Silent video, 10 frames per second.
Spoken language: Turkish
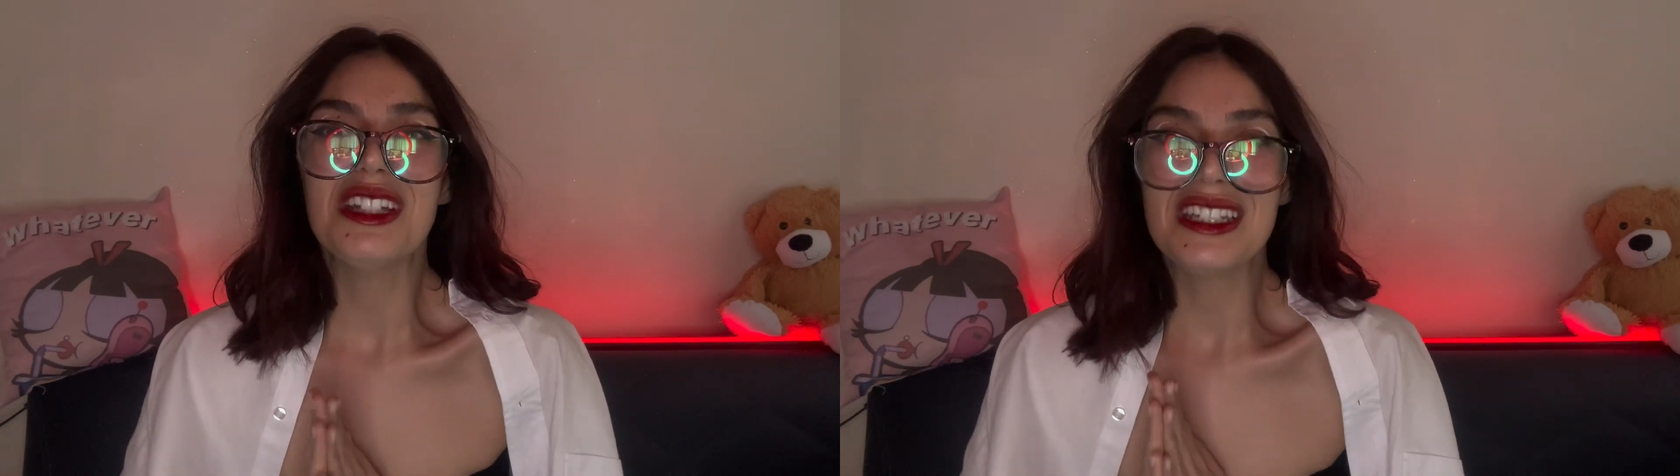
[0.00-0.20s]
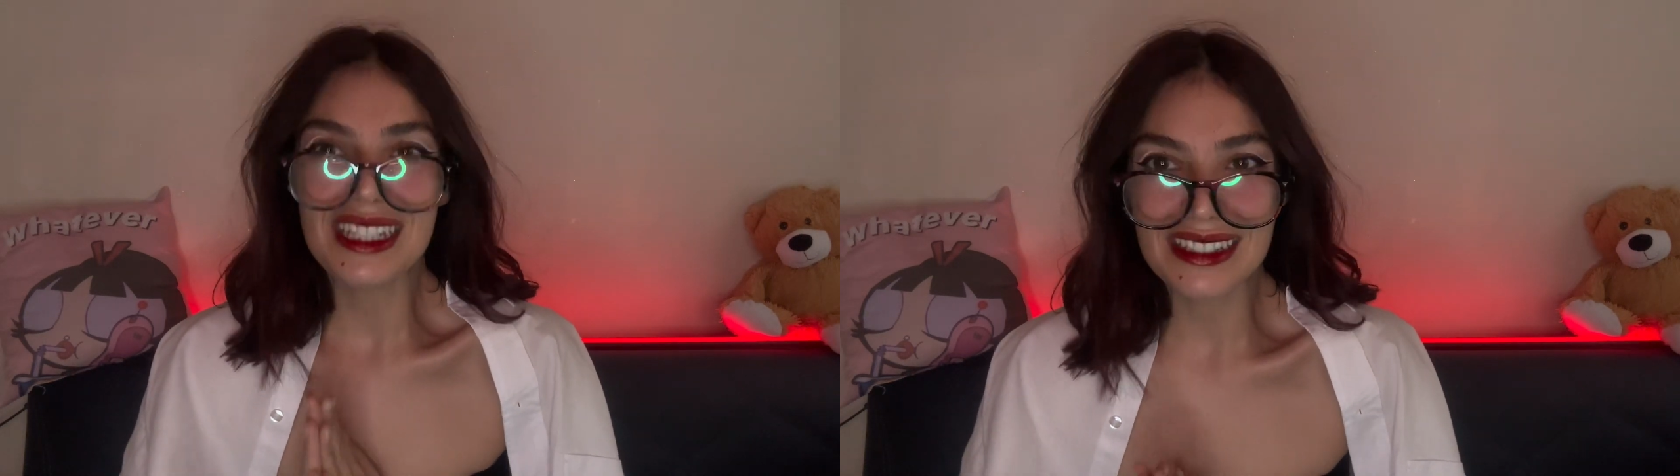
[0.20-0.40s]

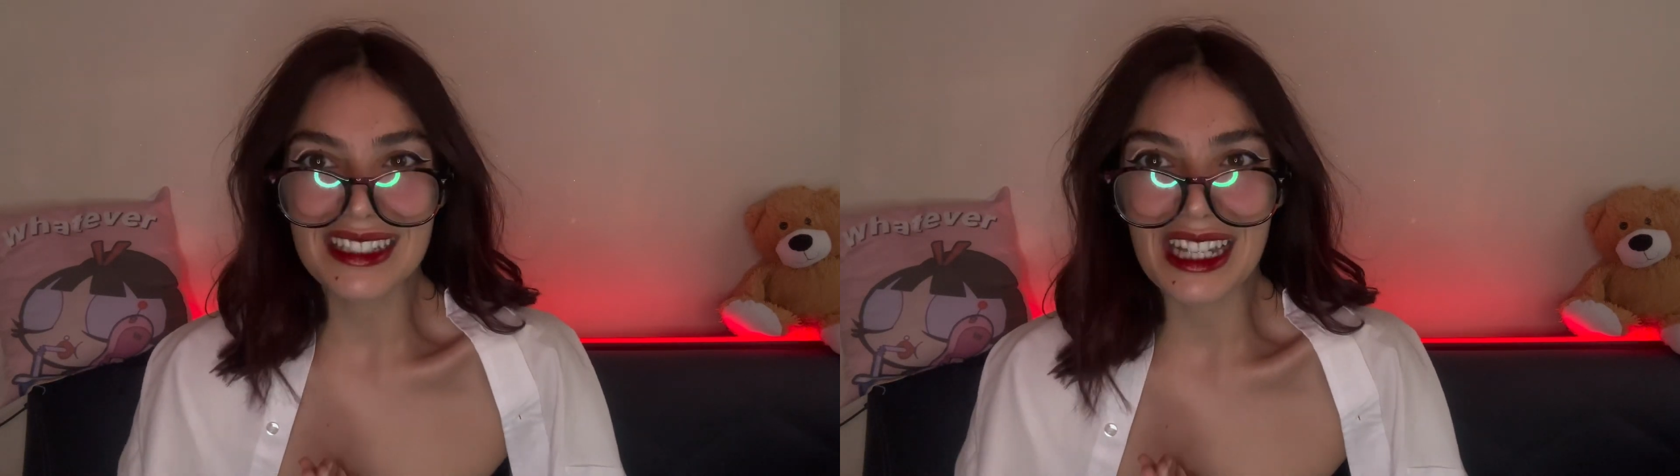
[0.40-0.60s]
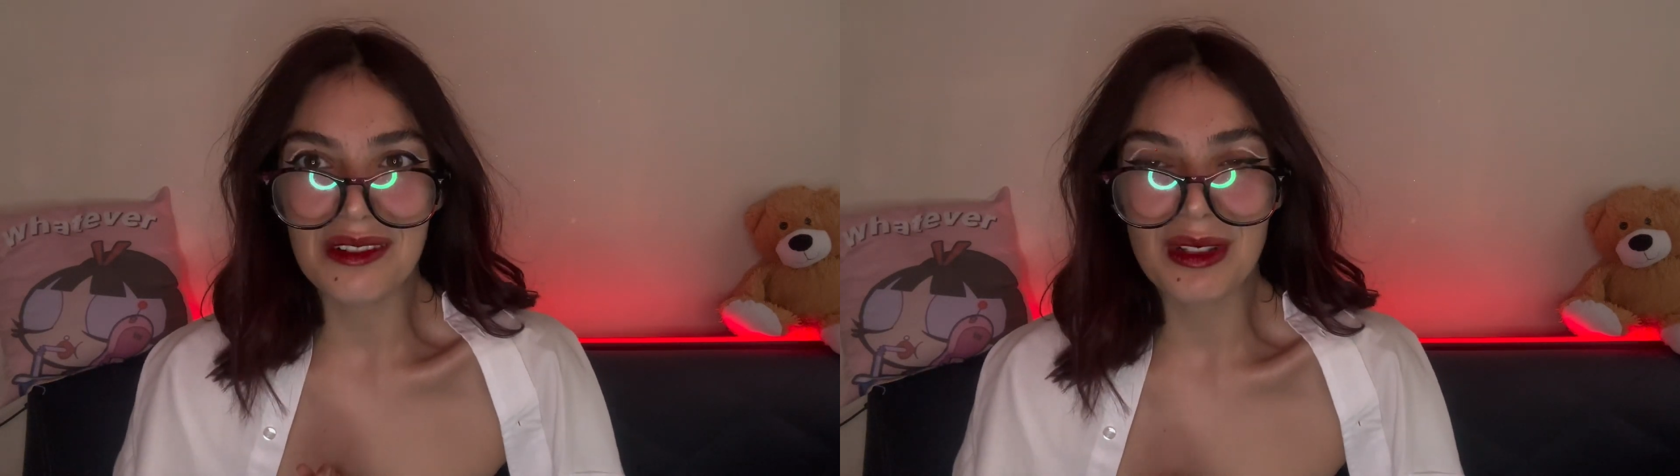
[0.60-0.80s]
yatı
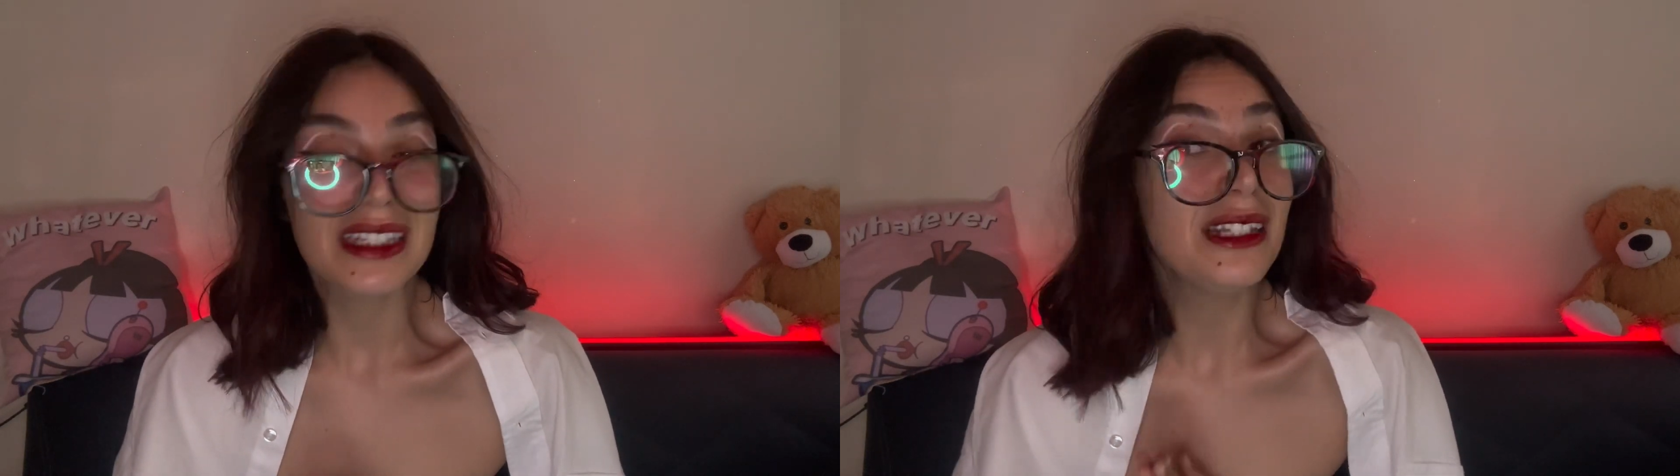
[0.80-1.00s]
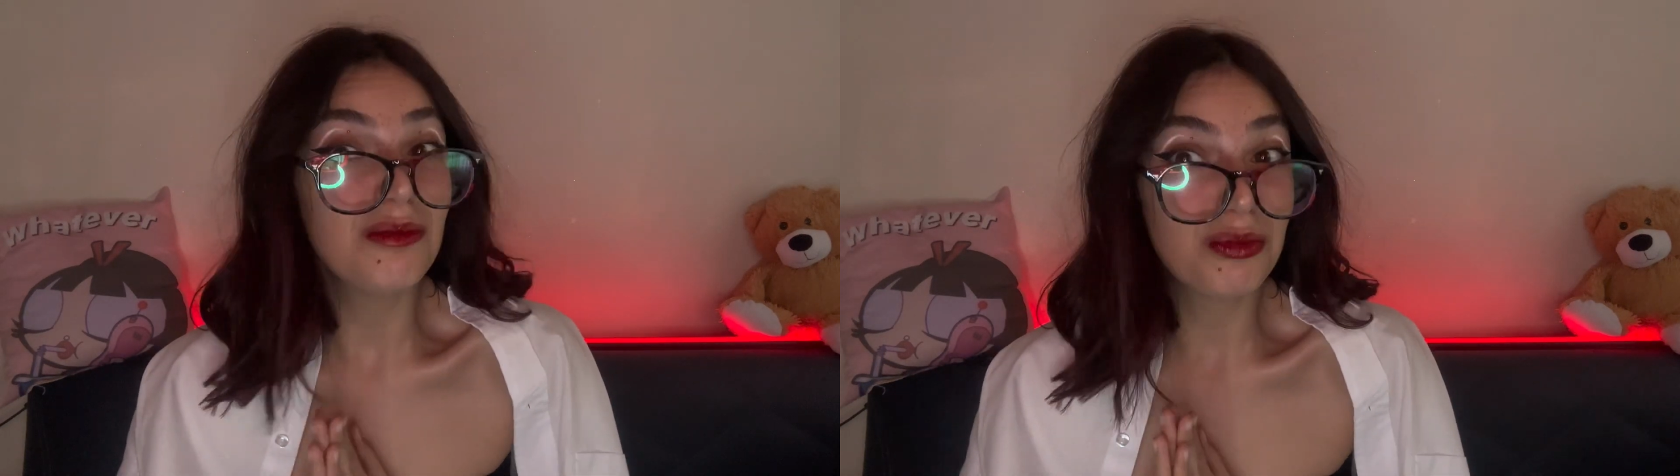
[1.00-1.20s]

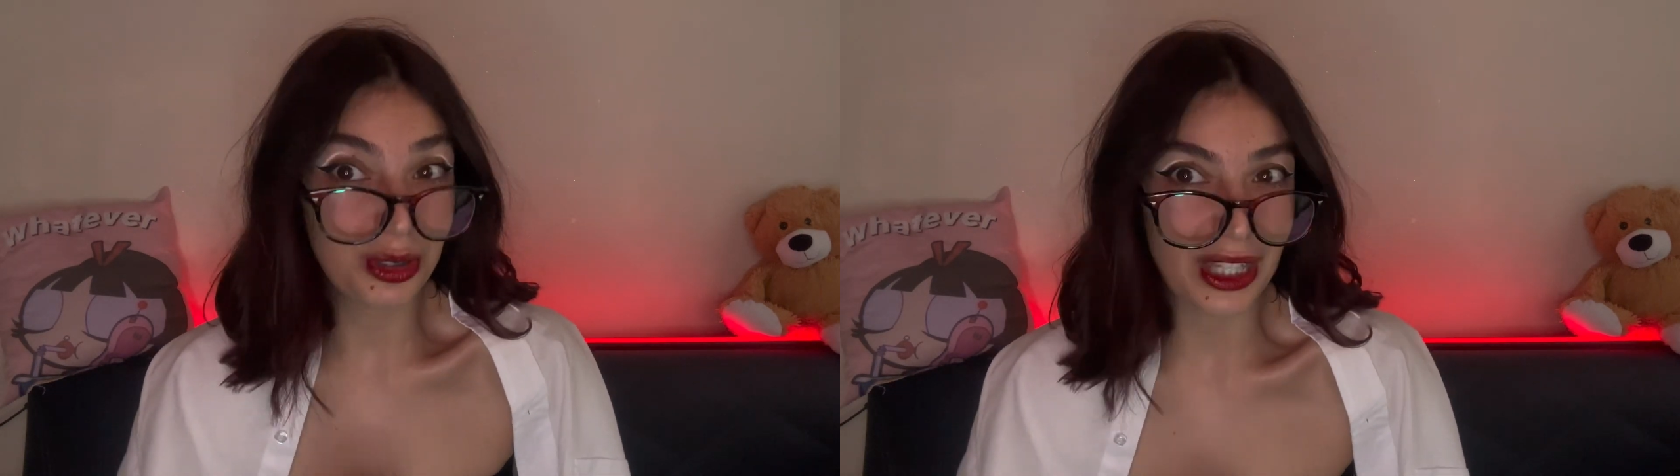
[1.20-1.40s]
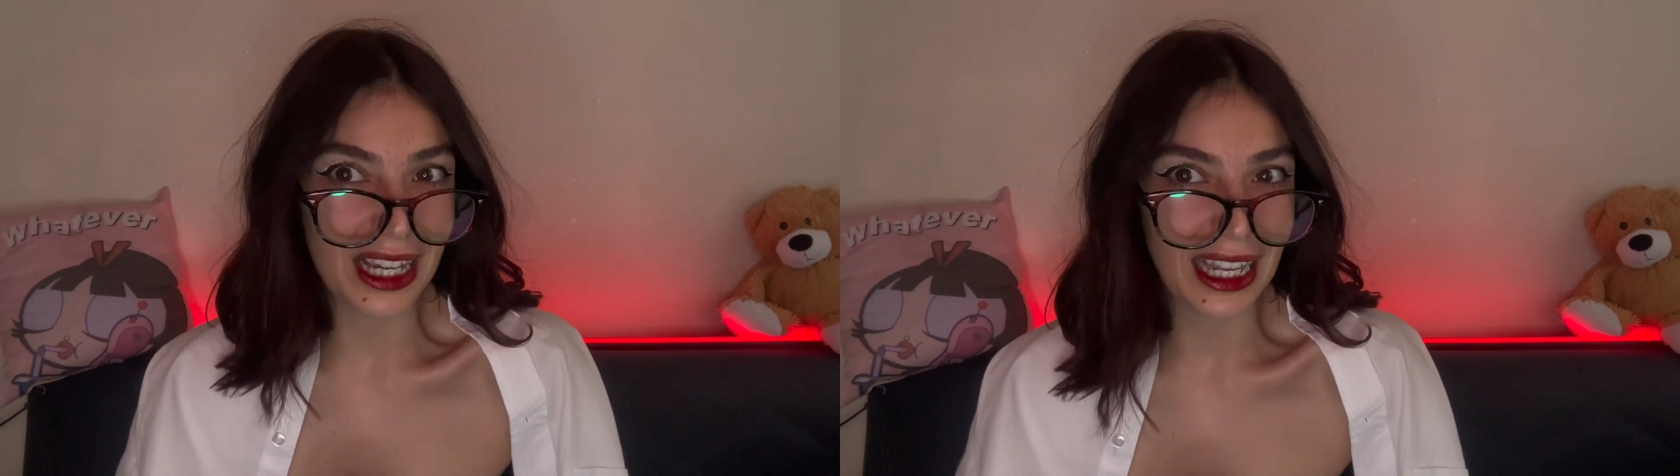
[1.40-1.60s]
kelimesi
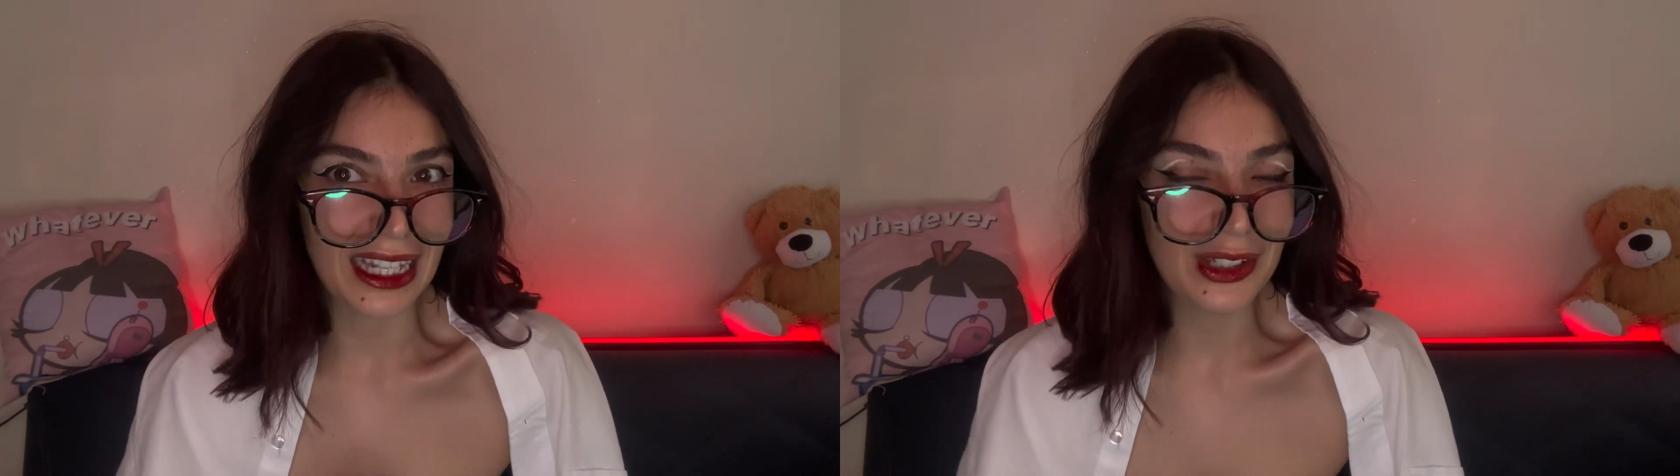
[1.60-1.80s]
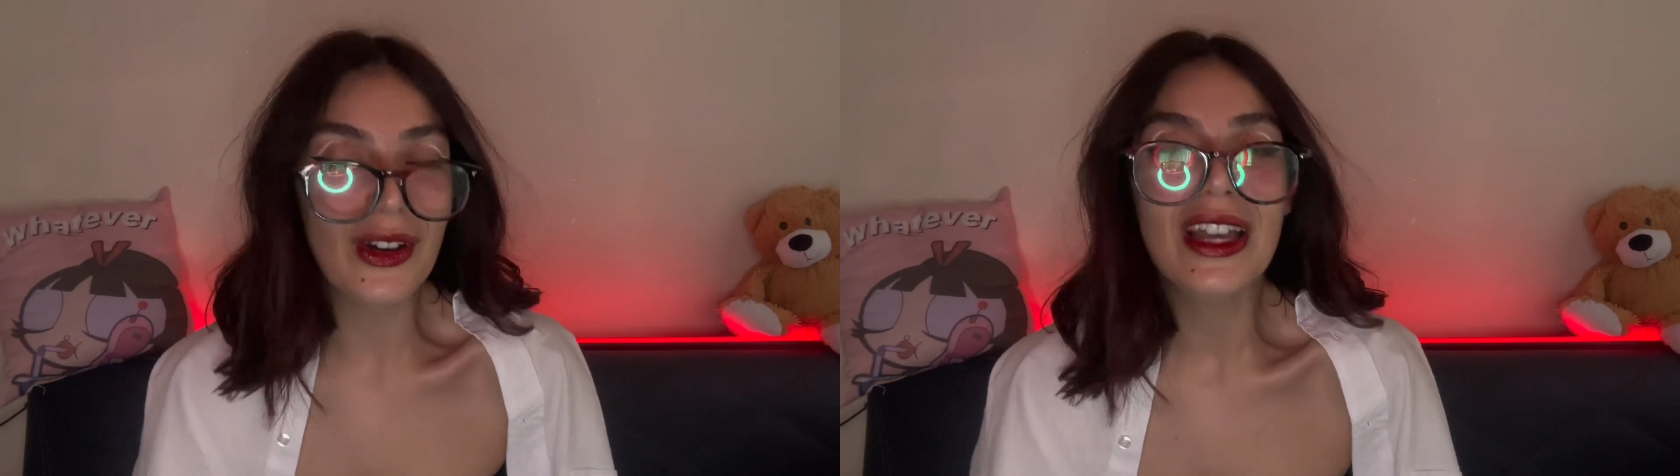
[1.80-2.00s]
buradan
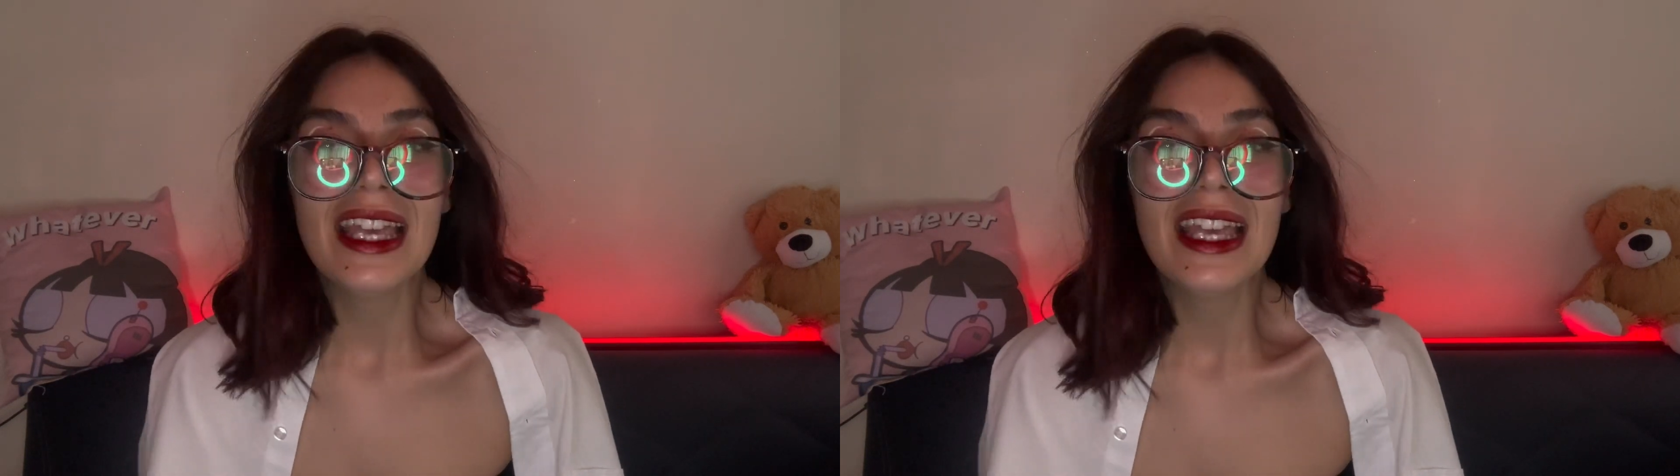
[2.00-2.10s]
geliyor.